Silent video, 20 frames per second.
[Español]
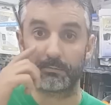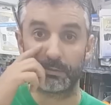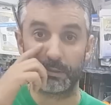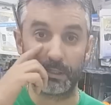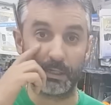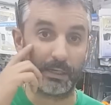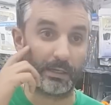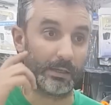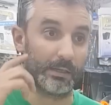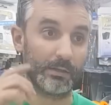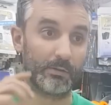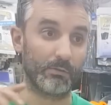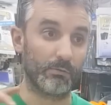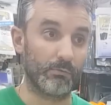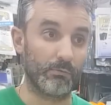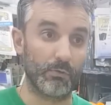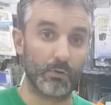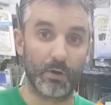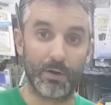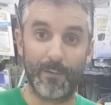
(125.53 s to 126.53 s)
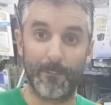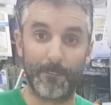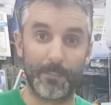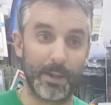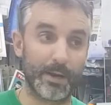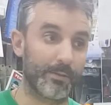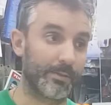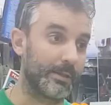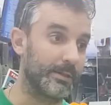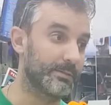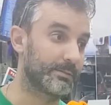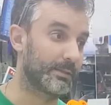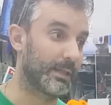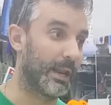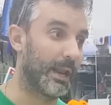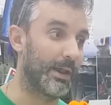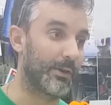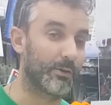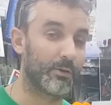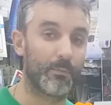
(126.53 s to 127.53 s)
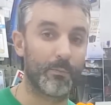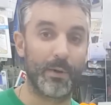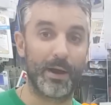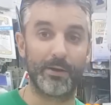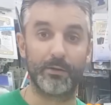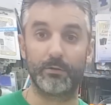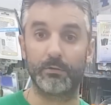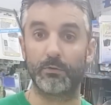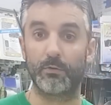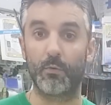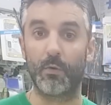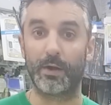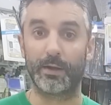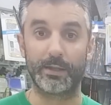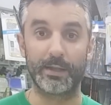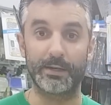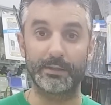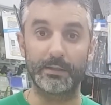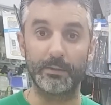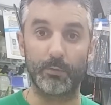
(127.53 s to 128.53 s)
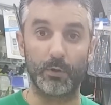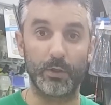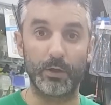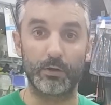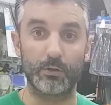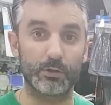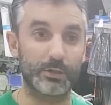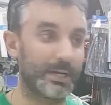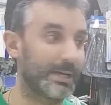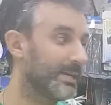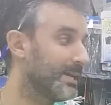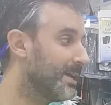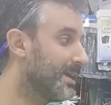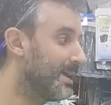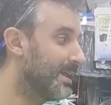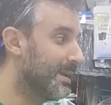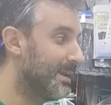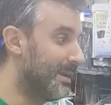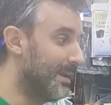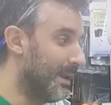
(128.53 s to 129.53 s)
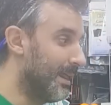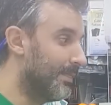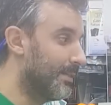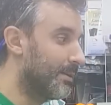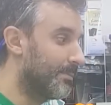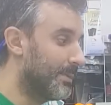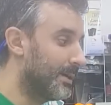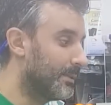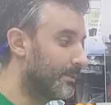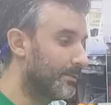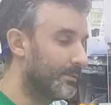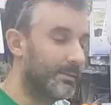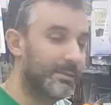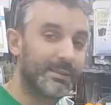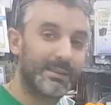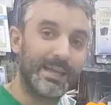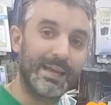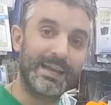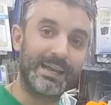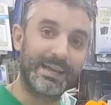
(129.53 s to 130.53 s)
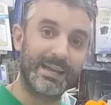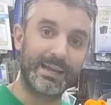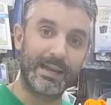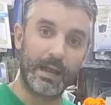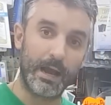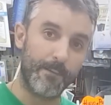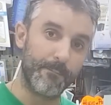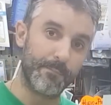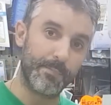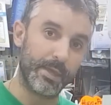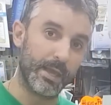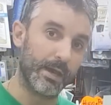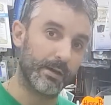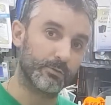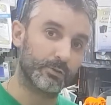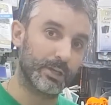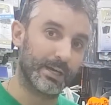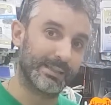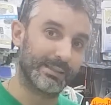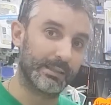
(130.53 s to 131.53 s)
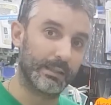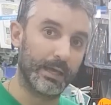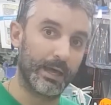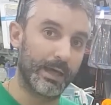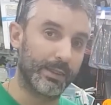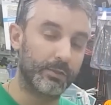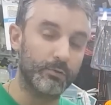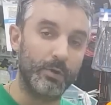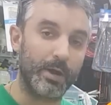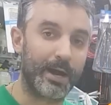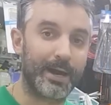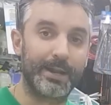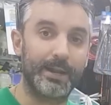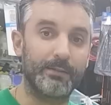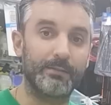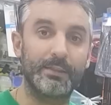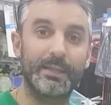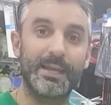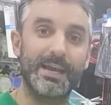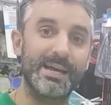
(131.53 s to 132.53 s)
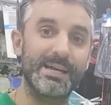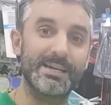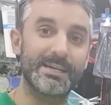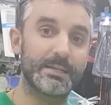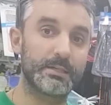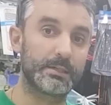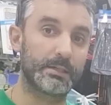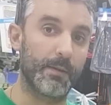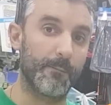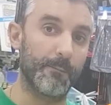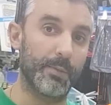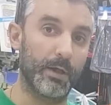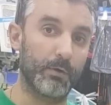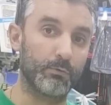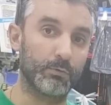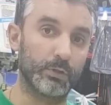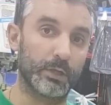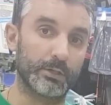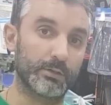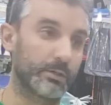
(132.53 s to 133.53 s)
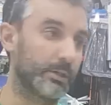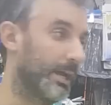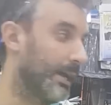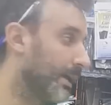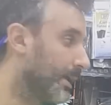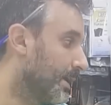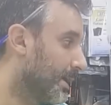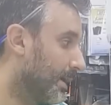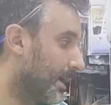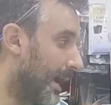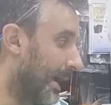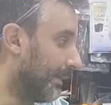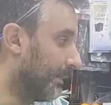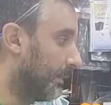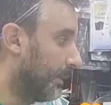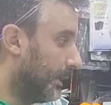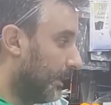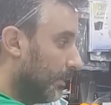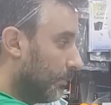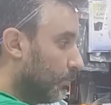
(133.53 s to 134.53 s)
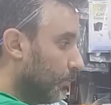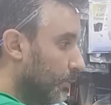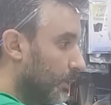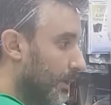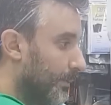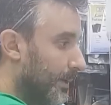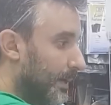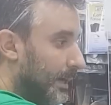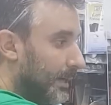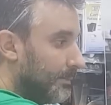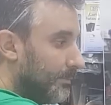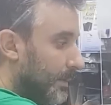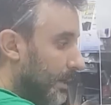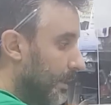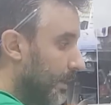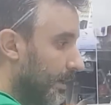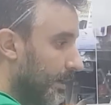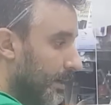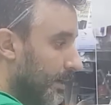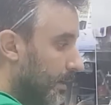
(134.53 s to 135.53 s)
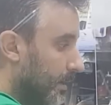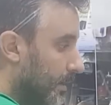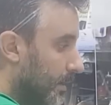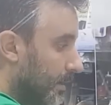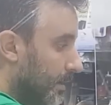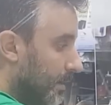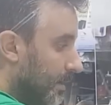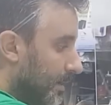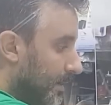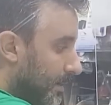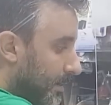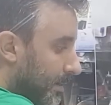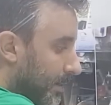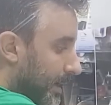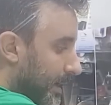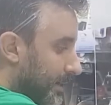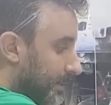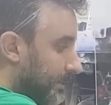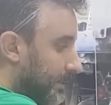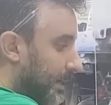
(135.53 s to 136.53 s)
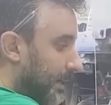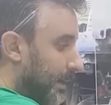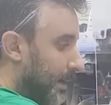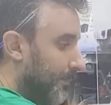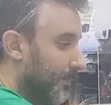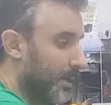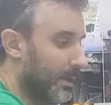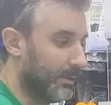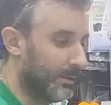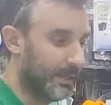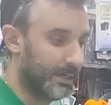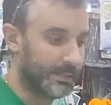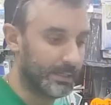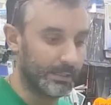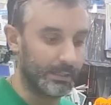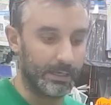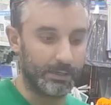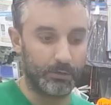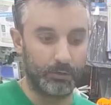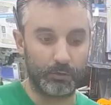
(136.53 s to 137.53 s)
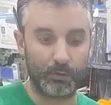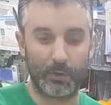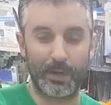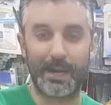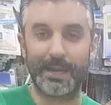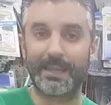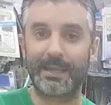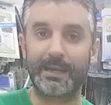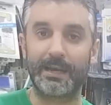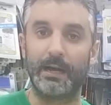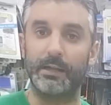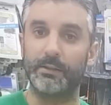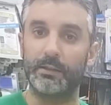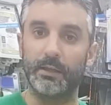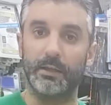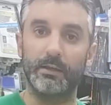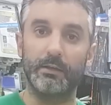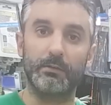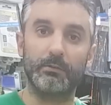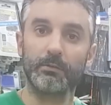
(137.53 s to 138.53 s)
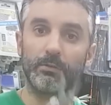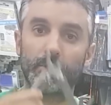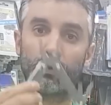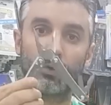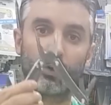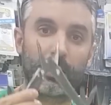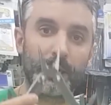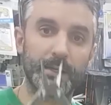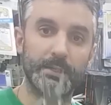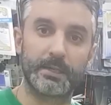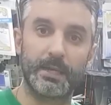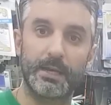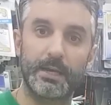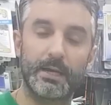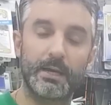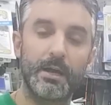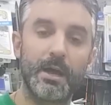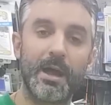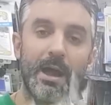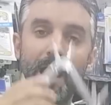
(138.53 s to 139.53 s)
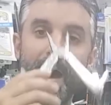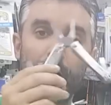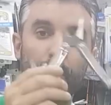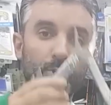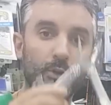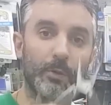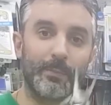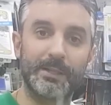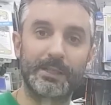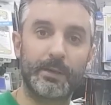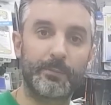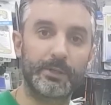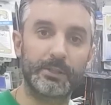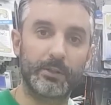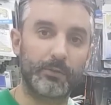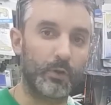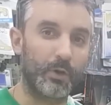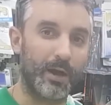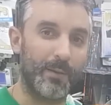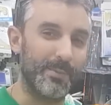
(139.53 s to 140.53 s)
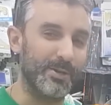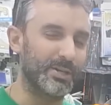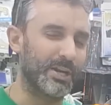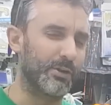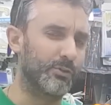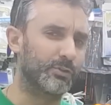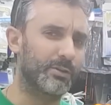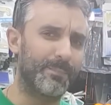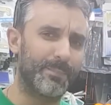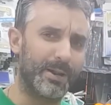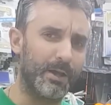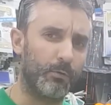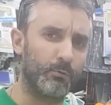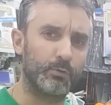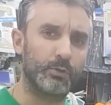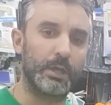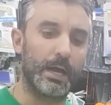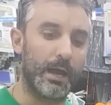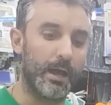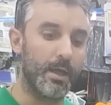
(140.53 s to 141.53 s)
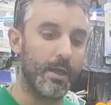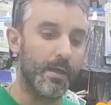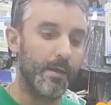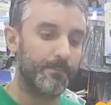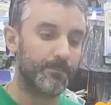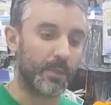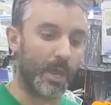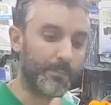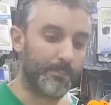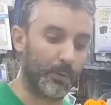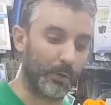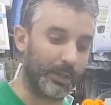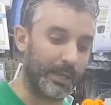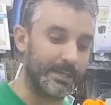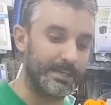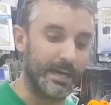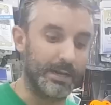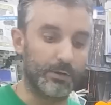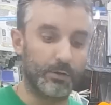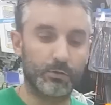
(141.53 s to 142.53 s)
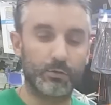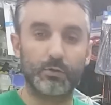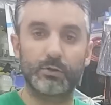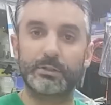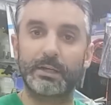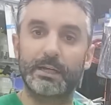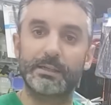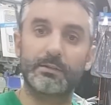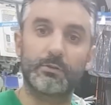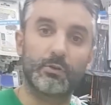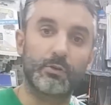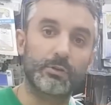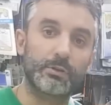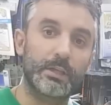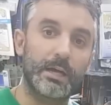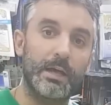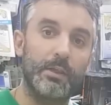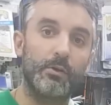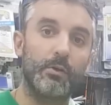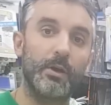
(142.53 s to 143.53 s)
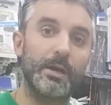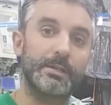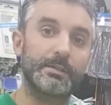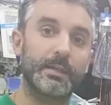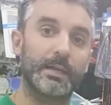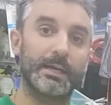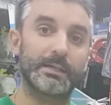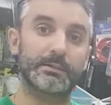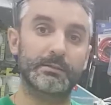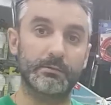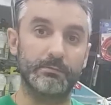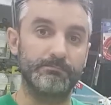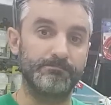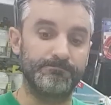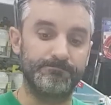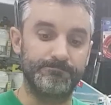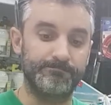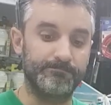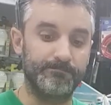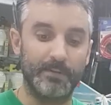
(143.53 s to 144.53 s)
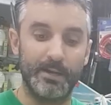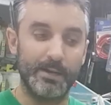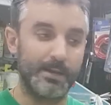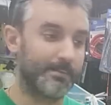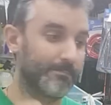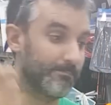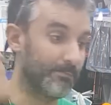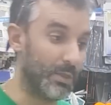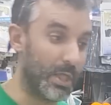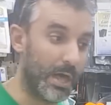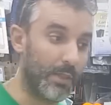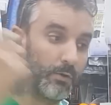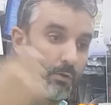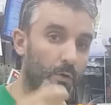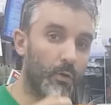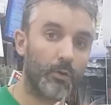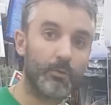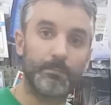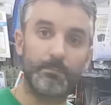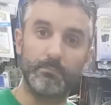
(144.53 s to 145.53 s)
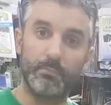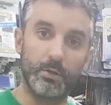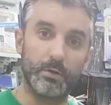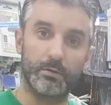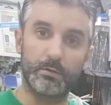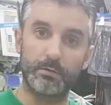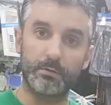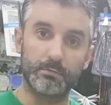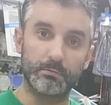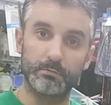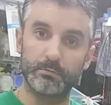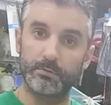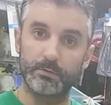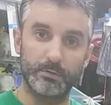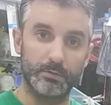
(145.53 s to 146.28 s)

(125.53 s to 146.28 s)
Si no la pierdes, te la roban o cualquier tipo de cosa, Leatherman te cambia, o sea, te hace una garantía sin preguntas. O sea, a ti tú llevas mañana esta herramienta, se te ha roto el alicate o lo que sea, automáticamente te lo cambia. O sea, no te pregunta por qué se ha roto, es que has cortado, es que has mm, dado golpe. No, no, no.